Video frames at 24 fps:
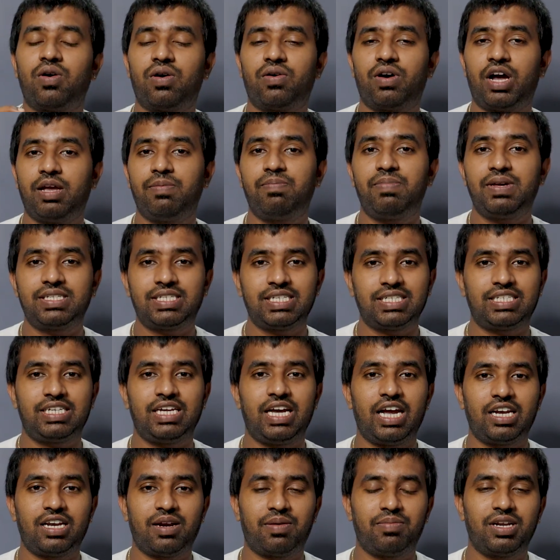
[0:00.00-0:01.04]
ஐபி சிக்ஸ்டி
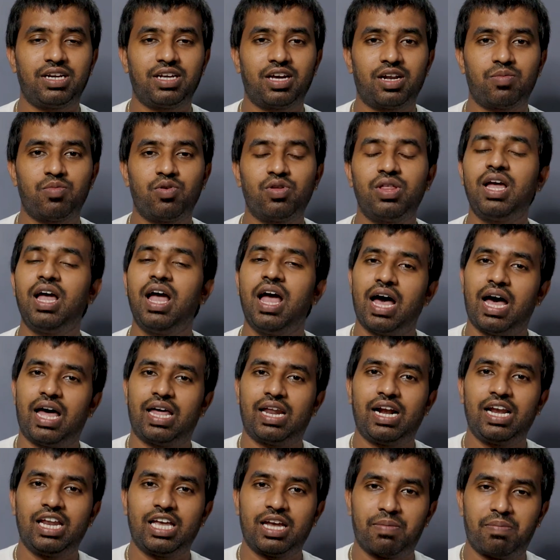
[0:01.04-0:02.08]
எயிட் அப்படிங்கிற போது அதனால
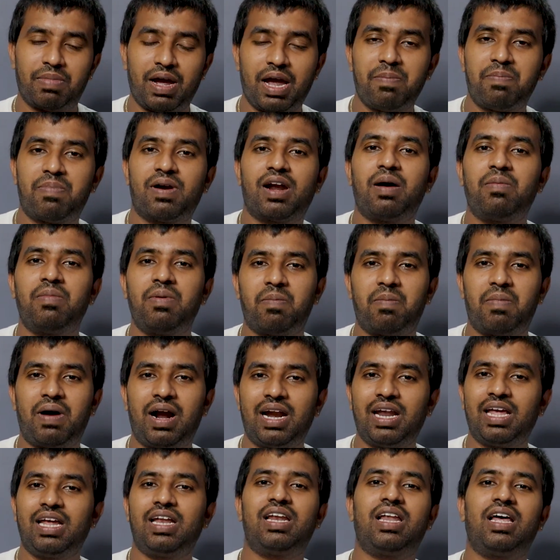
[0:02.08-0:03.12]
நீங்க பயப்படாம
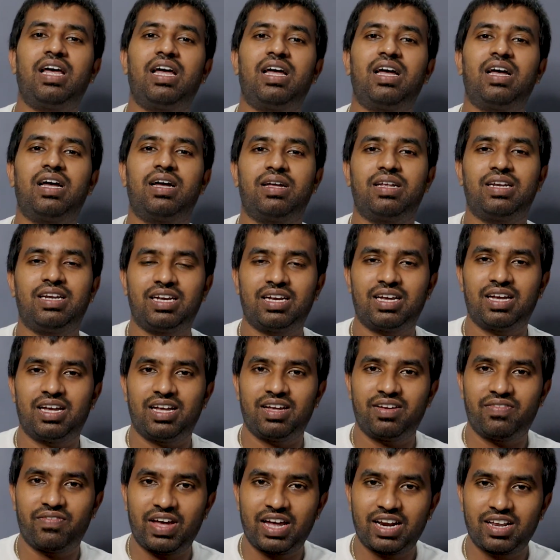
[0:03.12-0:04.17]
மலையில நீங்க
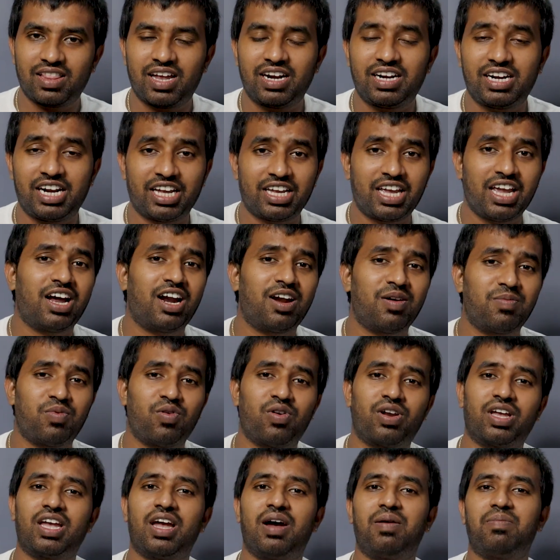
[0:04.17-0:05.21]
வேற ஏதாவது ஆன
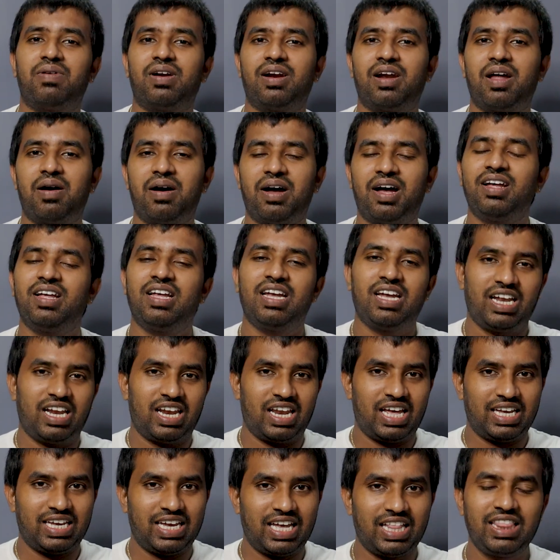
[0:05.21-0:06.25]
போறீங்க அப்படின்னா இல்ல
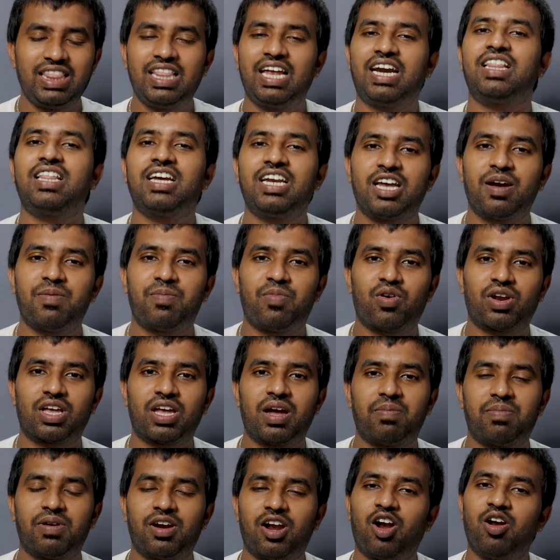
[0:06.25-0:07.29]
எந்த இடத்துல நீங்க போறீங்க
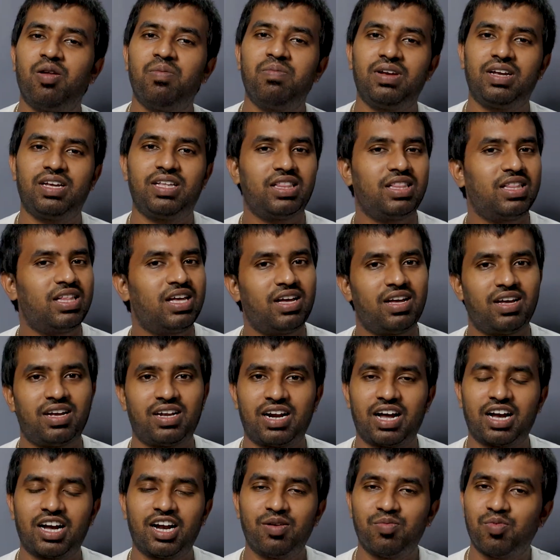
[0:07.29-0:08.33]
அப்படின்னாலும் இந்த
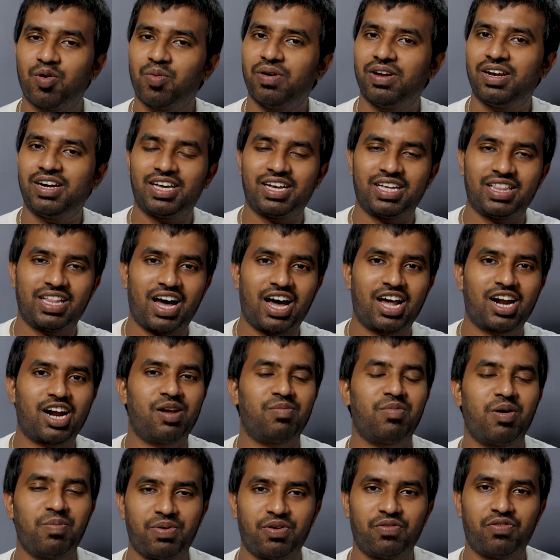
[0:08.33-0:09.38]
ரகட் மொபைல நீங்க தாராளமா
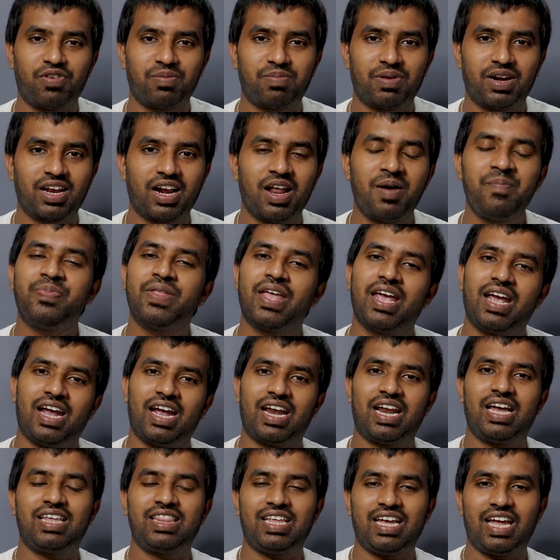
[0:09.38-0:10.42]
ப்ரிஃபர் பண்ணிக்கலாம் ஏன்னா
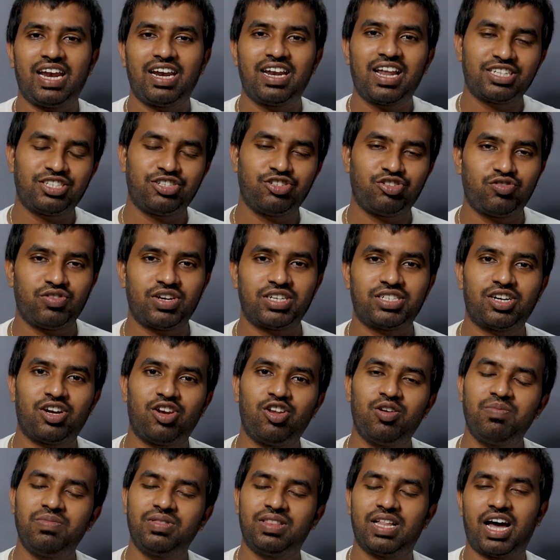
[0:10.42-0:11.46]
இது எல்லா சுச்சுவேஷன்லயும்
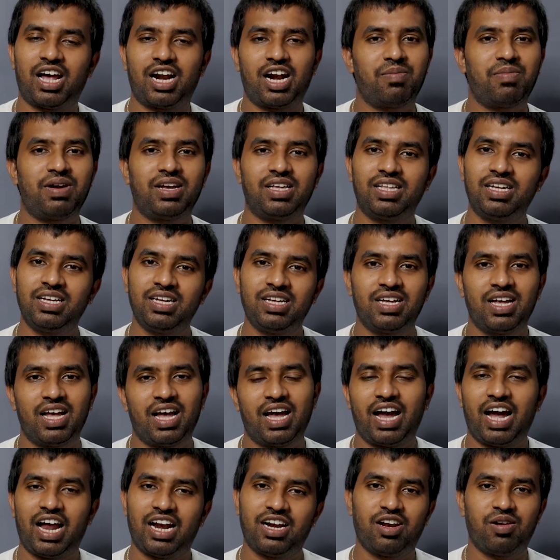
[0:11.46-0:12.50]
தாராளமா இது
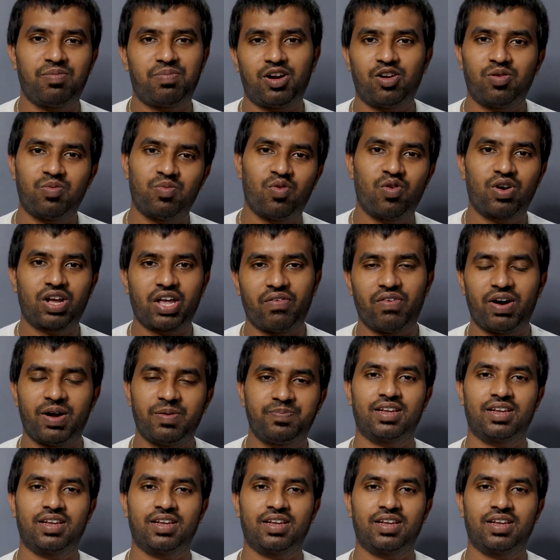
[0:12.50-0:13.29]
ஹேண்டில் பண்ணும் ஓகேவா